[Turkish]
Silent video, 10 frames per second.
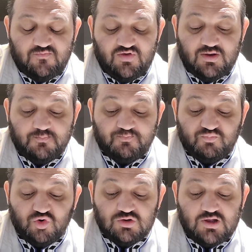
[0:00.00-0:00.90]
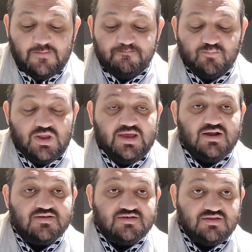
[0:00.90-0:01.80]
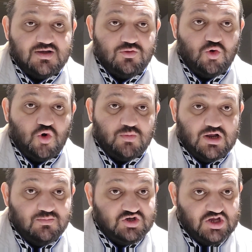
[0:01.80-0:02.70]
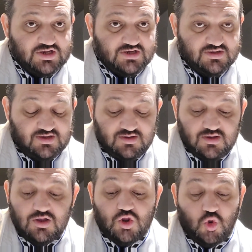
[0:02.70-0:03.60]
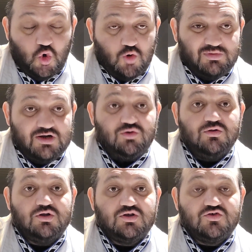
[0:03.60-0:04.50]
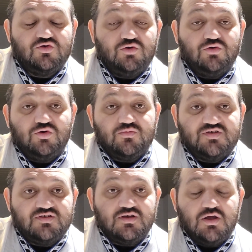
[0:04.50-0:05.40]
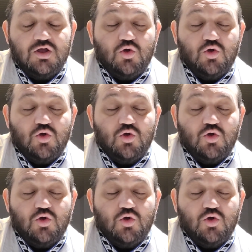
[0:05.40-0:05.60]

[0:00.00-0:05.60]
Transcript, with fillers: Ve burada en azından normal bir şekilde normal olarak söylüyorum size